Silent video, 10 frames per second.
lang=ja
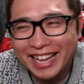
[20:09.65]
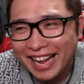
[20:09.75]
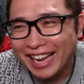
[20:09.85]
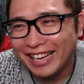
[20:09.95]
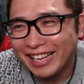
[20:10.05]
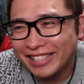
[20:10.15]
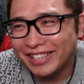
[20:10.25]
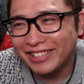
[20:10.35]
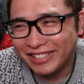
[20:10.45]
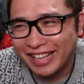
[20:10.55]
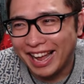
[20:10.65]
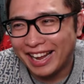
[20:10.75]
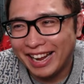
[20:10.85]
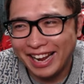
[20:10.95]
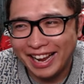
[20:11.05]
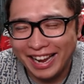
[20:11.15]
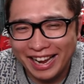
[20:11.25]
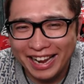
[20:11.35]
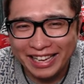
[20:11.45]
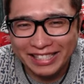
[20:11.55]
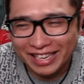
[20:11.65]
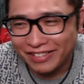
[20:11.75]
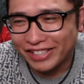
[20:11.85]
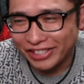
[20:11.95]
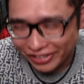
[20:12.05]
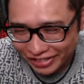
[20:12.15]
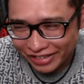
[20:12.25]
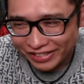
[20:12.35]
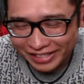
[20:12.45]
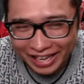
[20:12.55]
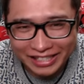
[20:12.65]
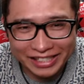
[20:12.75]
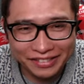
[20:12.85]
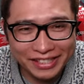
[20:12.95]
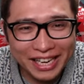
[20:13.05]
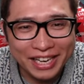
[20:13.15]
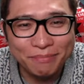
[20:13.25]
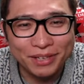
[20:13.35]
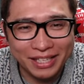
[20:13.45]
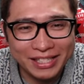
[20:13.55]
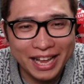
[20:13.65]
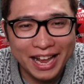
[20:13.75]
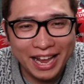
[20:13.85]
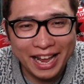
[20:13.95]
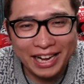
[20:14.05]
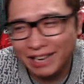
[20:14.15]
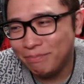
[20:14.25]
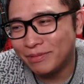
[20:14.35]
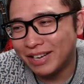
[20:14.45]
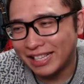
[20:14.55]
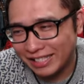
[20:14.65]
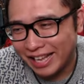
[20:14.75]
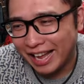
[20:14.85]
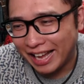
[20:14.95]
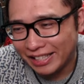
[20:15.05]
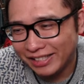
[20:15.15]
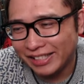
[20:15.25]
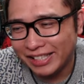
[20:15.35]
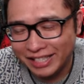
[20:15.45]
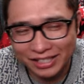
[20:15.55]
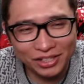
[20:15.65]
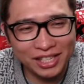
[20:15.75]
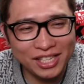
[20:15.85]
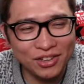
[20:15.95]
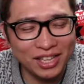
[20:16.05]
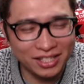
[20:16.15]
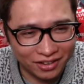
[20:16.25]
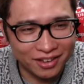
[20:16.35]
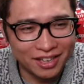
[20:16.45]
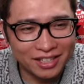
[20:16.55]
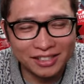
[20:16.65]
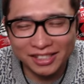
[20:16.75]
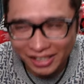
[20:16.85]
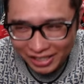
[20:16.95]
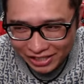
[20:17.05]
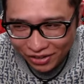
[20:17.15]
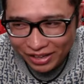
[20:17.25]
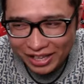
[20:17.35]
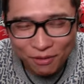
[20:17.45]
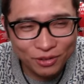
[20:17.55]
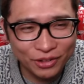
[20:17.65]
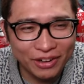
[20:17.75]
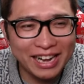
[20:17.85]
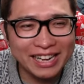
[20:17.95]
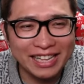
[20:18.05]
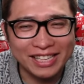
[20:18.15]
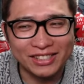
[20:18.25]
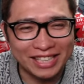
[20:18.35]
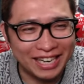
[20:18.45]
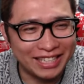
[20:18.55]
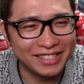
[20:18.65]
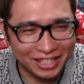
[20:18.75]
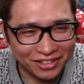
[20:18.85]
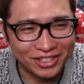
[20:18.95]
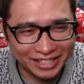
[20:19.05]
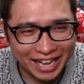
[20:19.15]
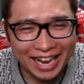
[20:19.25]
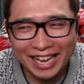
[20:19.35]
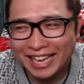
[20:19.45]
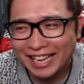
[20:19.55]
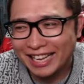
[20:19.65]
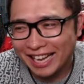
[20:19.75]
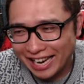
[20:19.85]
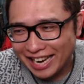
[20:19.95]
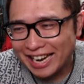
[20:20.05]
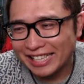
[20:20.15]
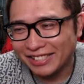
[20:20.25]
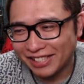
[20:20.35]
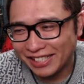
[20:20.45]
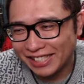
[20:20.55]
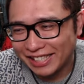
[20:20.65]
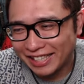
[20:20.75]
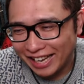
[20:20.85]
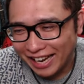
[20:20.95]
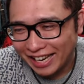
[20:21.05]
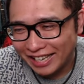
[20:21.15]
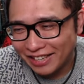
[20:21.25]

はい。ということで、えー、イーサリアムは以上でございまして、続きましてがリップルですね。えー、リップルがですね、ついに、ツイーですよ。ツイーまた僕のわからないゾーンに入ってきましたね、こいつね。はい、やらかしてます。はい。